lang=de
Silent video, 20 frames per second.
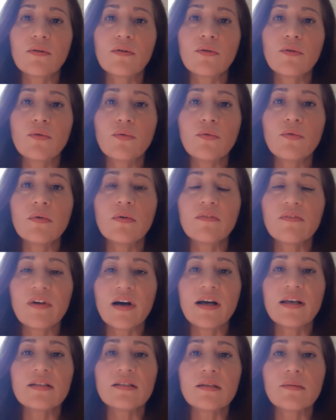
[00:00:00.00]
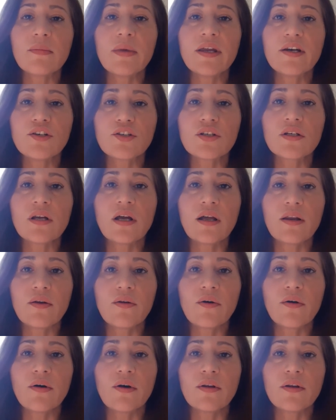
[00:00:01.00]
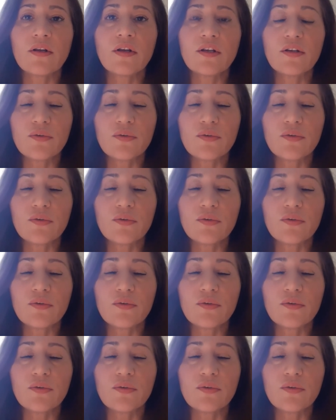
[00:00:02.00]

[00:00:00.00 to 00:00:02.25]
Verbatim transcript: klugen, weisen Menschen anhört,